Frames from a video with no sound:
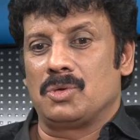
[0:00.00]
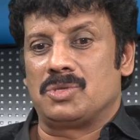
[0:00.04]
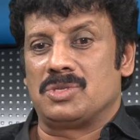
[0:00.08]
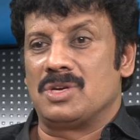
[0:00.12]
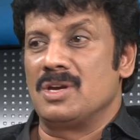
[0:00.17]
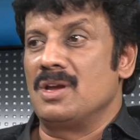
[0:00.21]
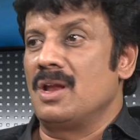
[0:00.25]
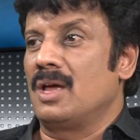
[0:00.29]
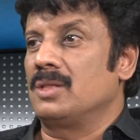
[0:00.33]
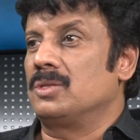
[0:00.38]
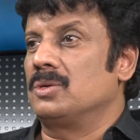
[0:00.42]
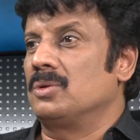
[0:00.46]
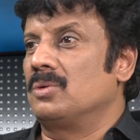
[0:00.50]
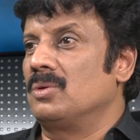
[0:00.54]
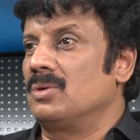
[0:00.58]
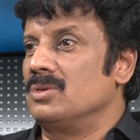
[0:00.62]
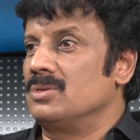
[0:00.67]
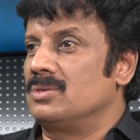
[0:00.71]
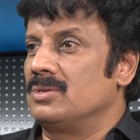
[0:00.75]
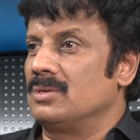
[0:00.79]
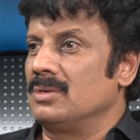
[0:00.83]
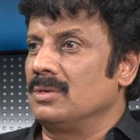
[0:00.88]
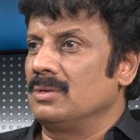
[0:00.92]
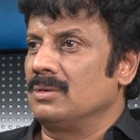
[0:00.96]
శ్రీనాథుడి
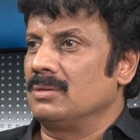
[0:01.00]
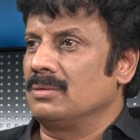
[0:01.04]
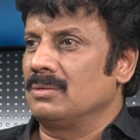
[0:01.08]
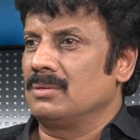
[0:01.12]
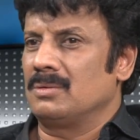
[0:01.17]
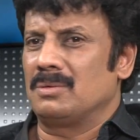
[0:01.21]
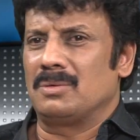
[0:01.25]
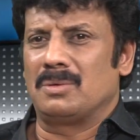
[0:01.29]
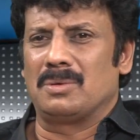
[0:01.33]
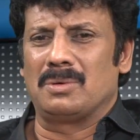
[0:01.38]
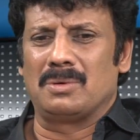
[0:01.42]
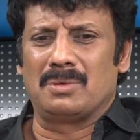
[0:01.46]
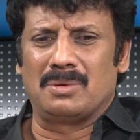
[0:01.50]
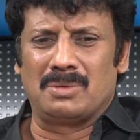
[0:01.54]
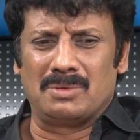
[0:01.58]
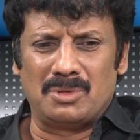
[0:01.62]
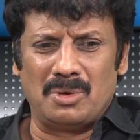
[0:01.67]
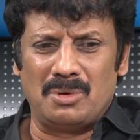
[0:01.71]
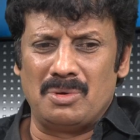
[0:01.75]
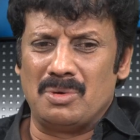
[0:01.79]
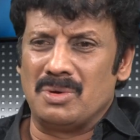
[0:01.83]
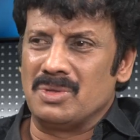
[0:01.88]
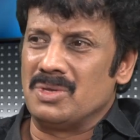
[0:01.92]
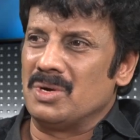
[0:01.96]
గురించి ఓ
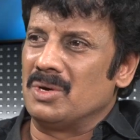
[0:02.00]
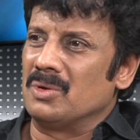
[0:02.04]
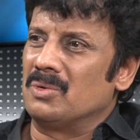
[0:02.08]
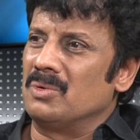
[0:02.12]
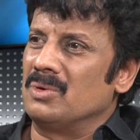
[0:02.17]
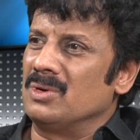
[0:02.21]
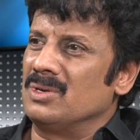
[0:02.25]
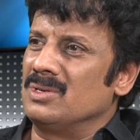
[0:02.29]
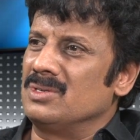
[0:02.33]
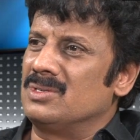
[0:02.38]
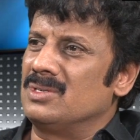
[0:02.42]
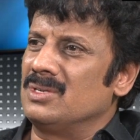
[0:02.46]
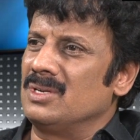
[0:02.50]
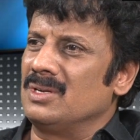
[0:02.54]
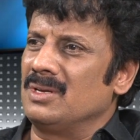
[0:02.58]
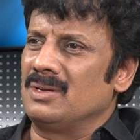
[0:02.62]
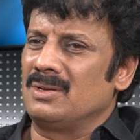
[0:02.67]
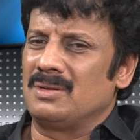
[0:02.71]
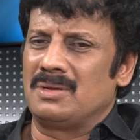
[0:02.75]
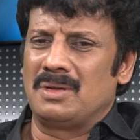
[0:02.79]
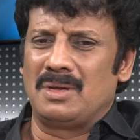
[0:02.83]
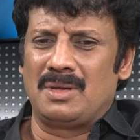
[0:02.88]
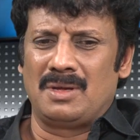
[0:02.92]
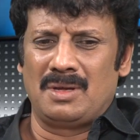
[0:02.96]
దుర్యోధనుడి గురించి
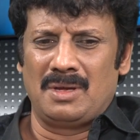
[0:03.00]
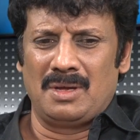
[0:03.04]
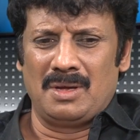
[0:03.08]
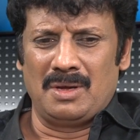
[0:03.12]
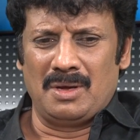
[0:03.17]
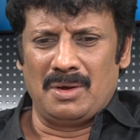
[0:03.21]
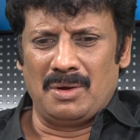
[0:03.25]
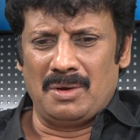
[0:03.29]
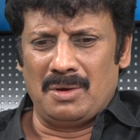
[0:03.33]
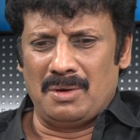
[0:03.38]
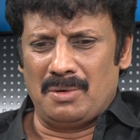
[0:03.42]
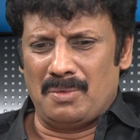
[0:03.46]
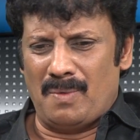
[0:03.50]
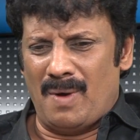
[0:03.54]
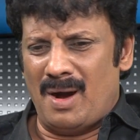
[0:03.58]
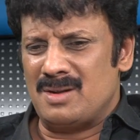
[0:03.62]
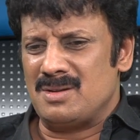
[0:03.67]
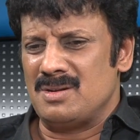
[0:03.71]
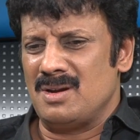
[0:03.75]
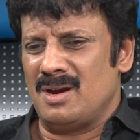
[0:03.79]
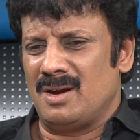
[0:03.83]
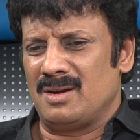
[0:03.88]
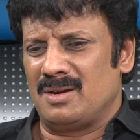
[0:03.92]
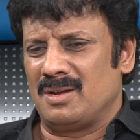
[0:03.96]

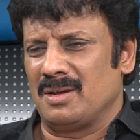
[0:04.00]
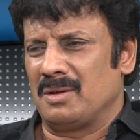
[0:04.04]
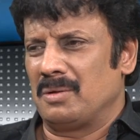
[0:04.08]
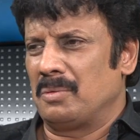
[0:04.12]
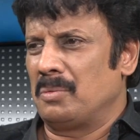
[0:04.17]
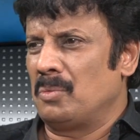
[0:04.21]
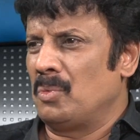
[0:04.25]
వాట్ నాట్